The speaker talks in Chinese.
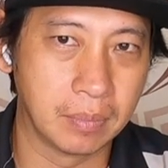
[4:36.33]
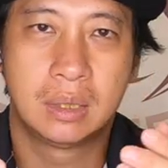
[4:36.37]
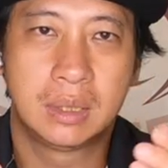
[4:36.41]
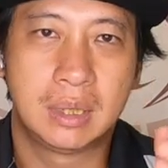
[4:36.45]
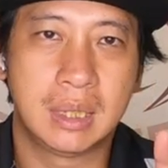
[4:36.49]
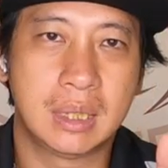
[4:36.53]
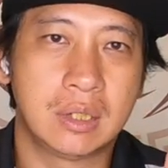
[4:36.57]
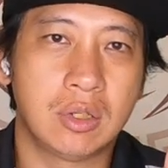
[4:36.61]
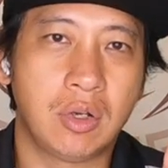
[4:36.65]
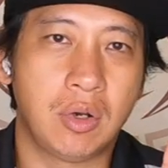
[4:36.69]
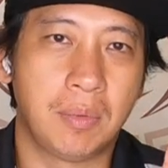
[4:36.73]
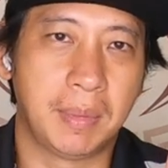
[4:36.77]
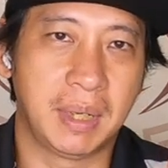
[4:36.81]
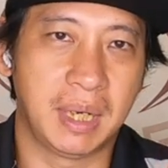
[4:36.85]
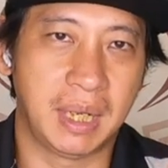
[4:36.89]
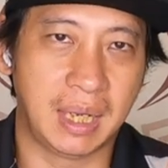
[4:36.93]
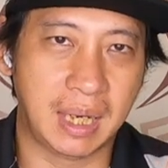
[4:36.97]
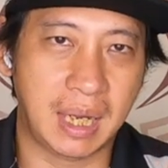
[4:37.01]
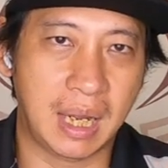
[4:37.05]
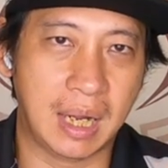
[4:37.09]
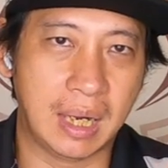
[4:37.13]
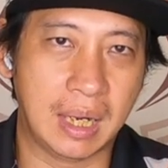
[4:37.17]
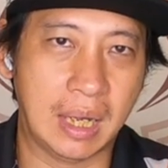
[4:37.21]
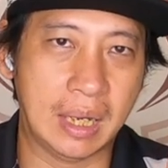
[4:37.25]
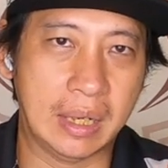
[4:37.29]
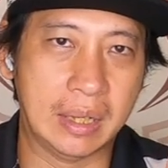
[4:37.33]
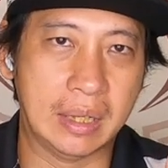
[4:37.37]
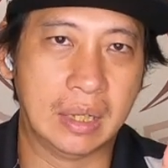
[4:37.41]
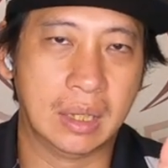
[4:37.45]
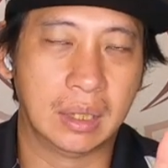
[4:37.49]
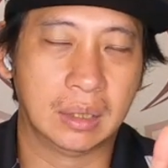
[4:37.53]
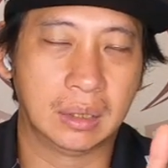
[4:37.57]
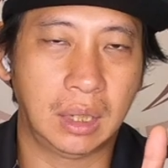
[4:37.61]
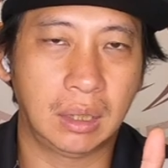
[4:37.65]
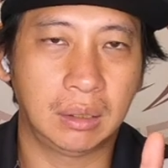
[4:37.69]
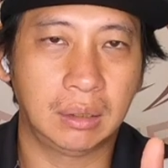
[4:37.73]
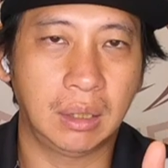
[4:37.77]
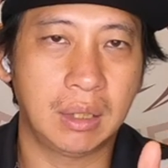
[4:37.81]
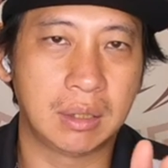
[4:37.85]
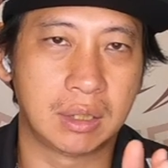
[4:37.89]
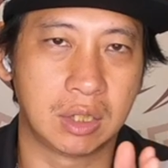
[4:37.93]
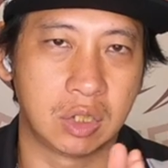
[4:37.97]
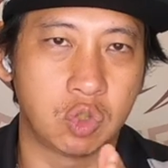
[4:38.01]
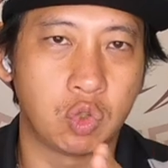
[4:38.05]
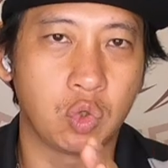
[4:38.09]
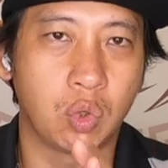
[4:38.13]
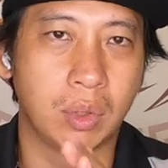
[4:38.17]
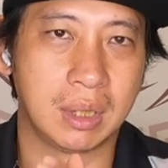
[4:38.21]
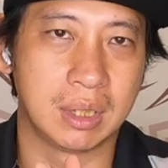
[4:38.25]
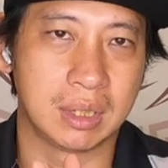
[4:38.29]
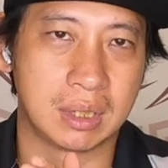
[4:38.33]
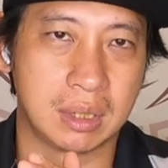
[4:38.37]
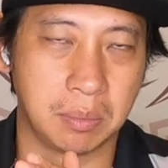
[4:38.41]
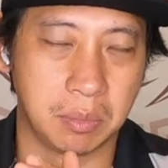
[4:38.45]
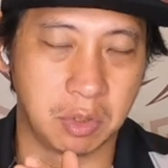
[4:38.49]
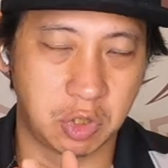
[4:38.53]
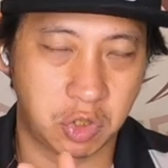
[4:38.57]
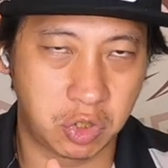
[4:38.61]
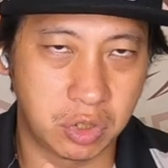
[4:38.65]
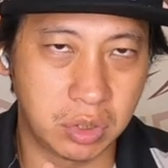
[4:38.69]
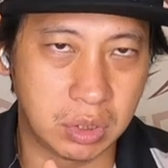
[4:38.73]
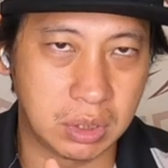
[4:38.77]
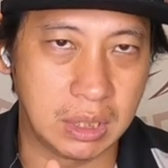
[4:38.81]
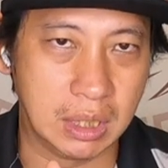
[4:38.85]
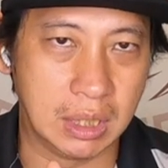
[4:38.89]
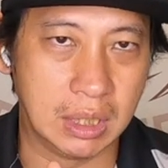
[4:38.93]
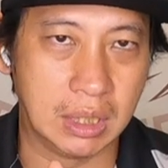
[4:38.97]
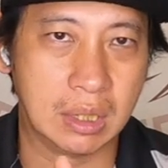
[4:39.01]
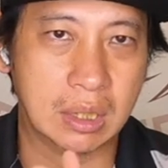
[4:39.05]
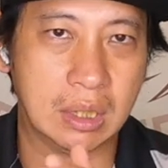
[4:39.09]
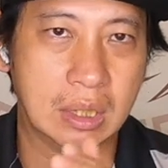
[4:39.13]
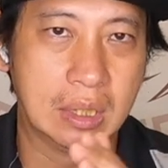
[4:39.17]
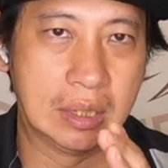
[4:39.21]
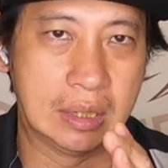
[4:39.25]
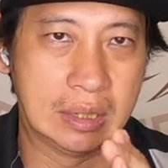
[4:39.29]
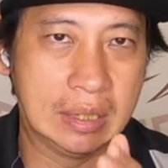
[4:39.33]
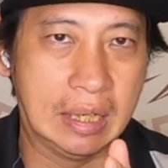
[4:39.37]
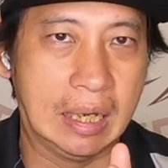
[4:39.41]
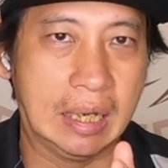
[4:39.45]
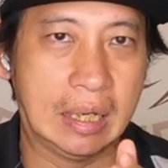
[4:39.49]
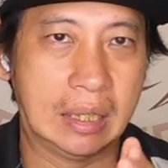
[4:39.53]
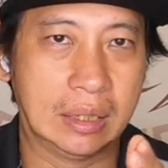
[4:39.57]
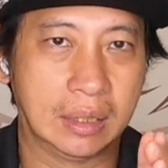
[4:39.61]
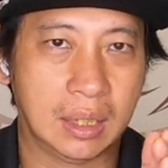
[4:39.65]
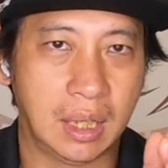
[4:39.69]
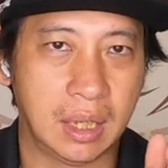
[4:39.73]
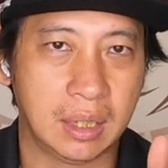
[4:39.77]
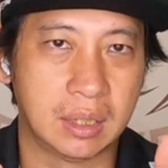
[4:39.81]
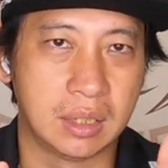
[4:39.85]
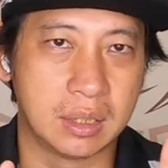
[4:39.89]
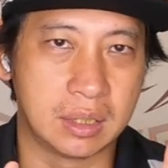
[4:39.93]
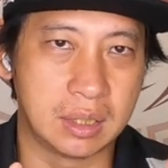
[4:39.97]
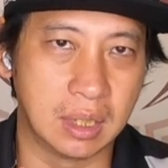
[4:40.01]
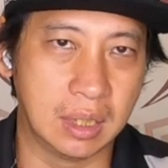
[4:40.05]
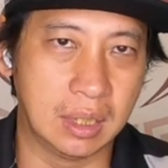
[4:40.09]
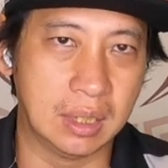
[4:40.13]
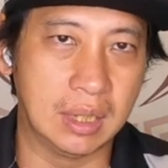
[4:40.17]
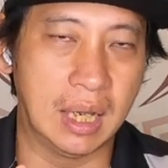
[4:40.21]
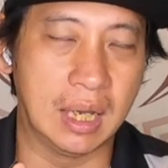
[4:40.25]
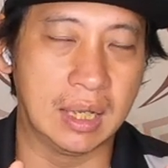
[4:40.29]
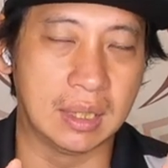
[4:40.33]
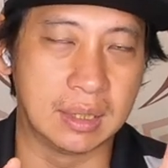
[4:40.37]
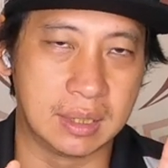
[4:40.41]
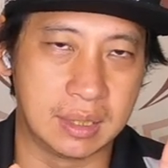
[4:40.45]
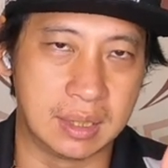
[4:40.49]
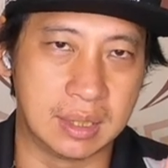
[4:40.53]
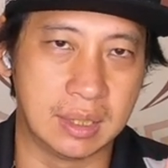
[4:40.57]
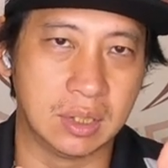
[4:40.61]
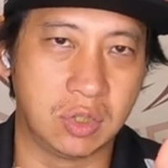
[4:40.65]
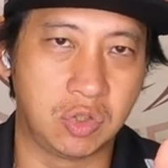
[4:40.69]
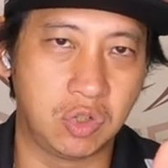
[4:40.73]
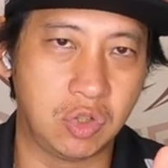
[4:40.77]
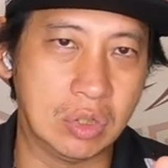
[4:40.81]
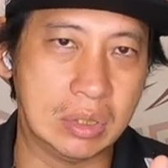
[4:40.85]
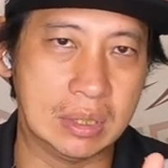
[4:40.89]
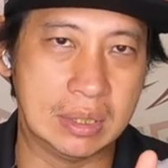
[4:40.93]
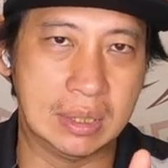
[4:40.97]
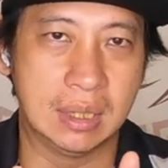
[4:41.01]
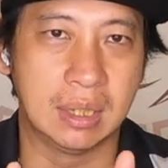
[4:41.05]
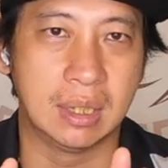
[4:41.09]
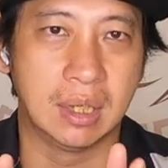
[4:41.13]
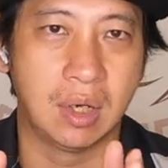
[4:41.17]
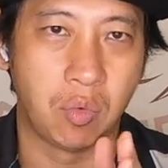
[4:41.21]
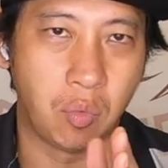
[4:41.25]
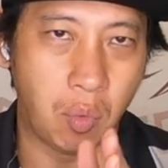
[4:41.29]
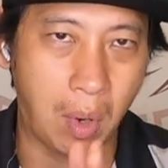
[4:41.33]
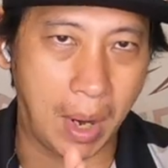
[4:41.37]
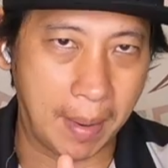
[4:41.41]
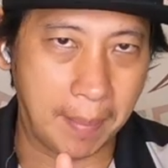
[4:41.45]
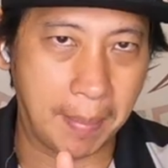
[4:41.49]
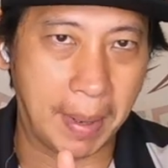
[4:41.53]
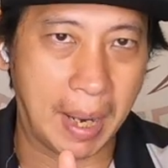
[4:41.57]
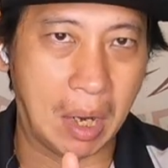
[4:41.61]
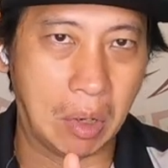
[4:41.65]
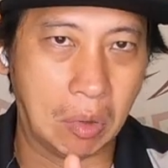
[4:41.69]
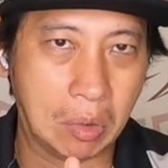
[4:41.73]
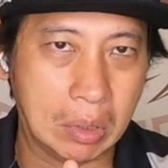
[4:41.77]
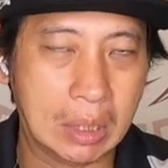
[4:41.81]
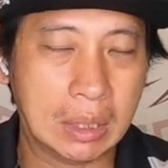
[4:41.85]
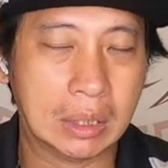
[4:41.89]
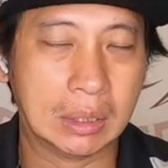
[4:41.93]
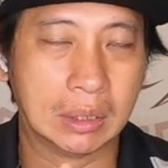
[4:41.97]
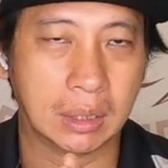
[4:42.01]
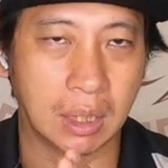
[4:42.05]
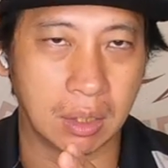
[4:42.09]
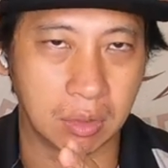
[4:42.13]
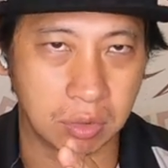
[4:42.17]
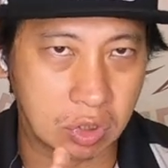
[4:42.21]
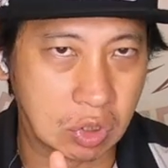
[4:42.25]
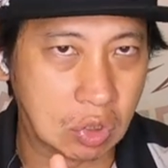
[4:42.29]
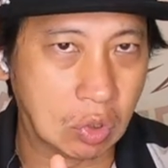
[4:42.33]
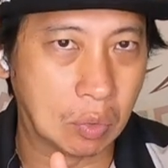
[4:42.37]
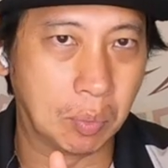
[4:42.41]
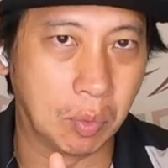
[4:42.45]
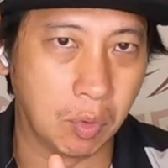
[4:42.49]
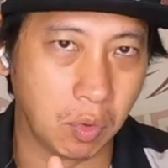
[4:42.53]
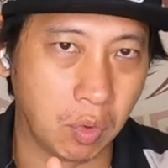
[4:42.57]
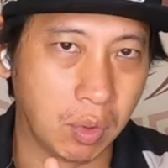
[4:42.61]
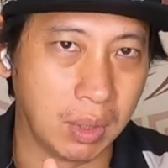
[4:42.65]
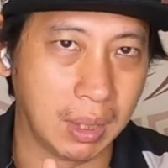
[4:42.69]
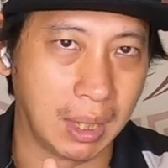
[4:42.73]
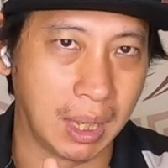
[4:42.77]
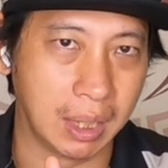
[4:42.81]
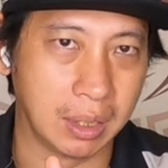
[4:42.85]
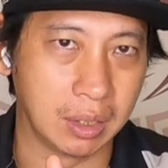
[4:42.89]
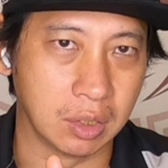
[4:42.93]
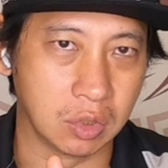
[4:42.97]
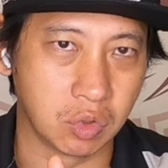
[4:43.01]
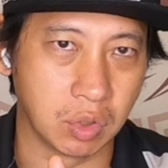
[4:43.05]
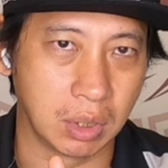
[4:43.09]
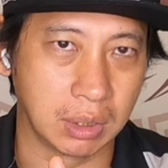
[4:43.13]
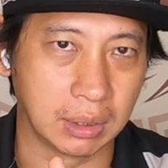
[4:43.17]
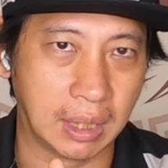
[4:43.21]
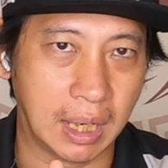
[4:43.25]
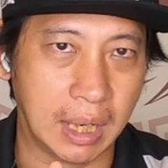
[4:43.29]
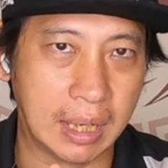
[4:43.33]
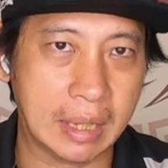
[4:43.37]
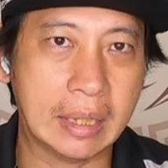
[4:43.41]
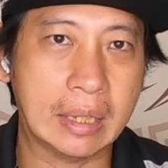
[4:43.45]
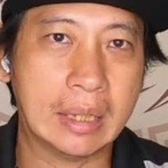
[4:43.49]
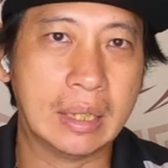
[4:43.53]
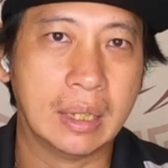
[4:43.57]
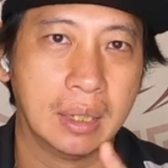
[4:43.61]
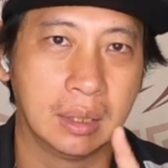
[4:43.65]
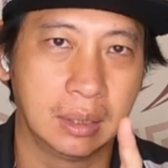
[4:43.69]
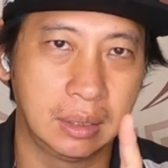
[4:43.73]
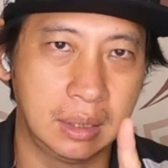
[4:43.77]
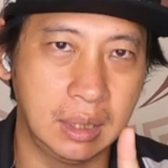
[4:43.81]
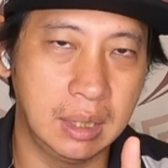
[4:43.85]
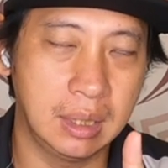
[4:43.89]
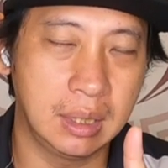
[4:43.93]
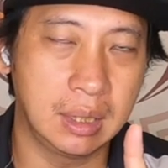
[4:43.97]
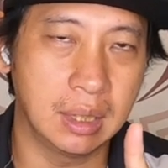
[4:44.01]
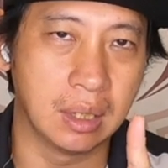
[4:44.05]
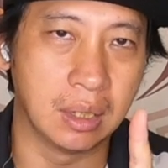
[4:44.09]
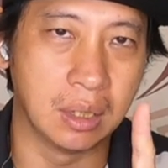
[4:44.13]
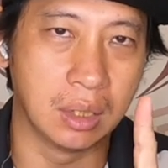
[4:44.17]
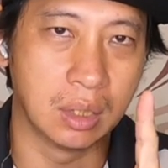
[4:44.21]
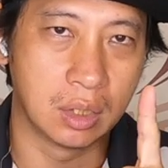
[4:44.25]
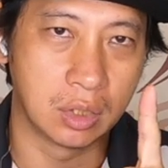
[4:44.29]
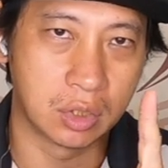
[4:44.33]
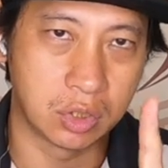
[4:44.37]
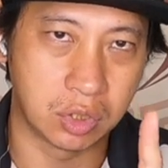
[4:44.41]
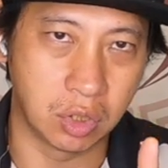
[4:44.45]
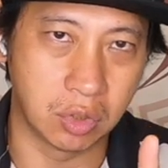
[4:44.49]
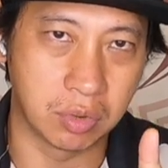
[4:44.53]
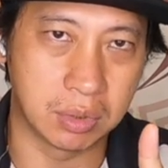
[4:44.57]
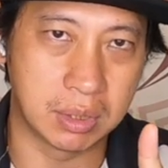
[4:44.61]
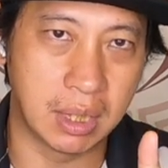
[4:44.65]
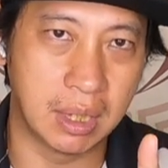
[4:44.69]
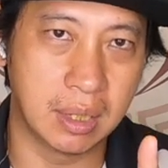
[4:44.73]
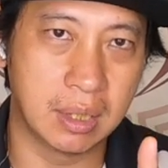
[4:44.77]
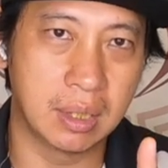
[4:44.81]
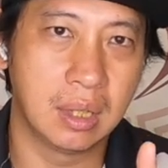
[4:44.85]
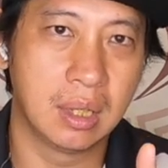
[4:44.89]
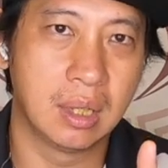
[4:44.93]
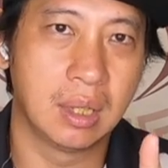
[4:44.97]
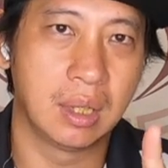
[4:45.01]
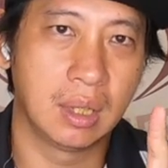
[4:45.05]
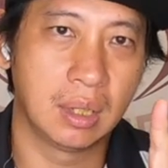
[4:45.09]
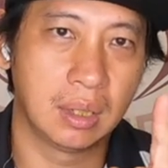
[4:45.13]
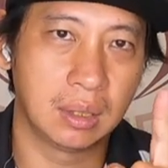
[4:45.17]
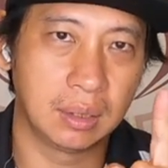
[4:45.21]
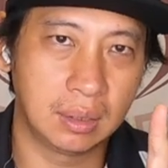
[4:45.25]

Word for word: 接着我们来看看他到底做了什么事情，让他的车辆持续性的外抛到救不回来的状态。第一个，首先。